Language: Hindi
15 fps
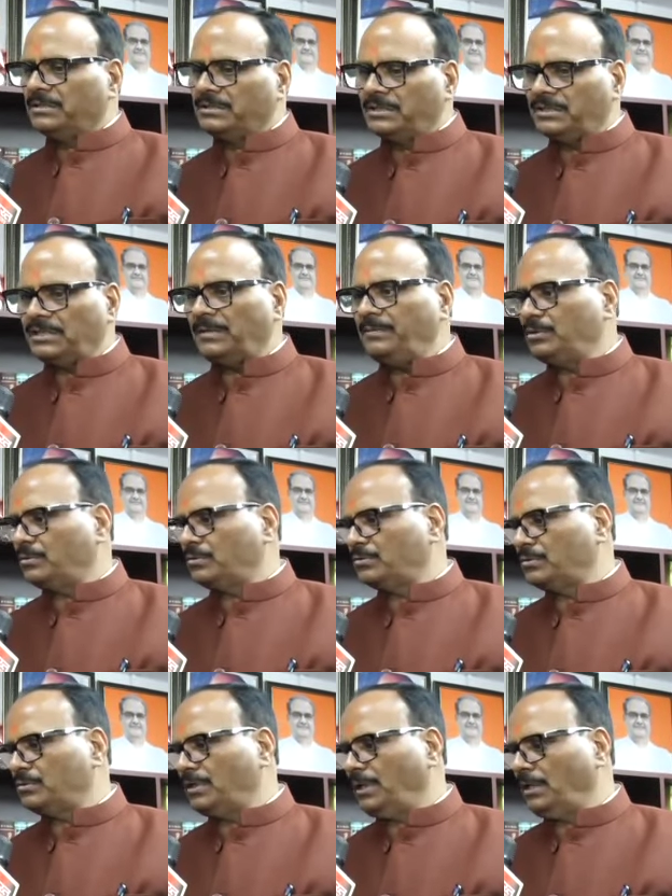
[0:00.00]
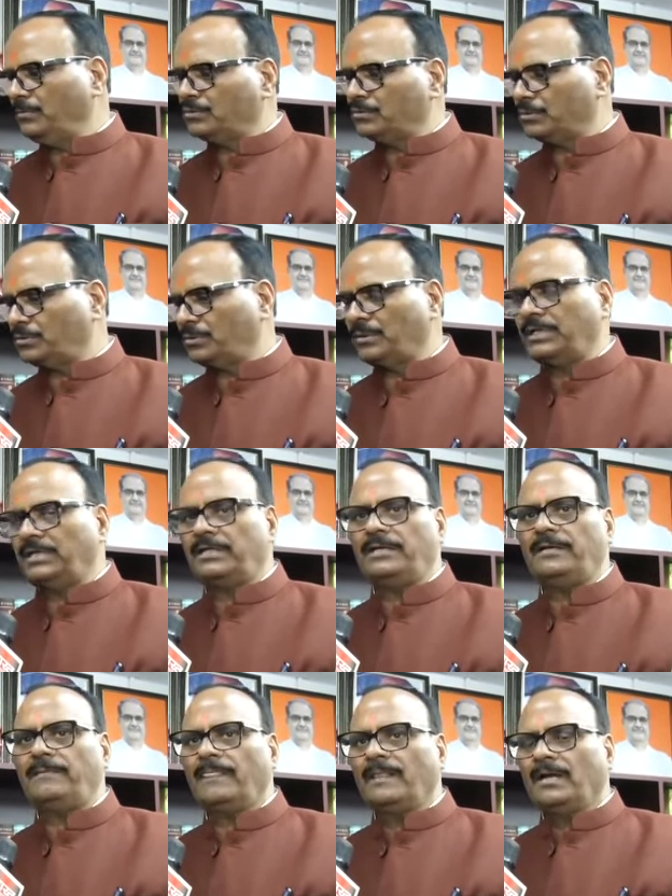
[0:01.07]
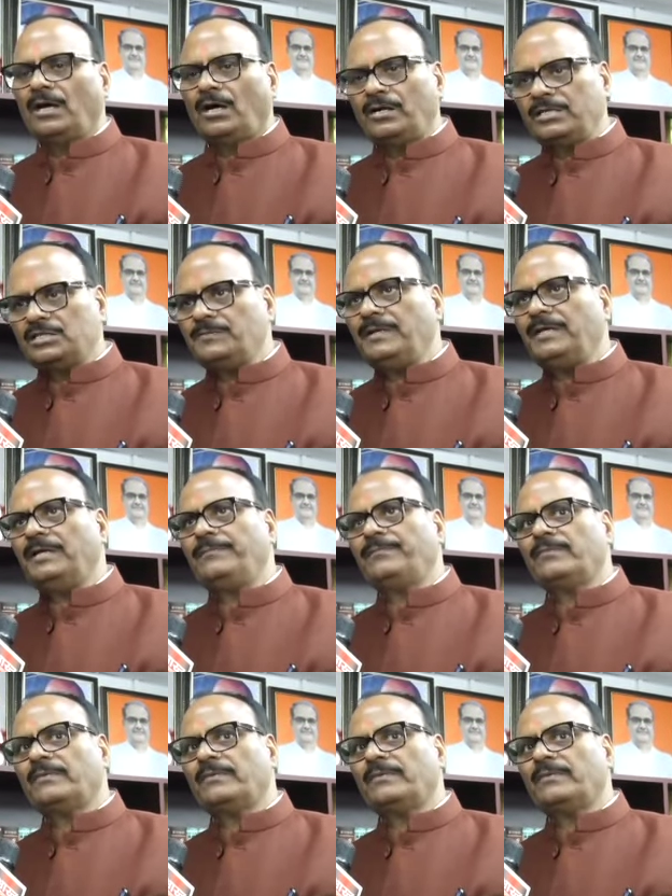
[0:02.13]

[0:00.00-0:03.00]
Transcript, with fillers: जिसका भी दोष होगा हम उसको छोड़ेंगे नहीं और इसमें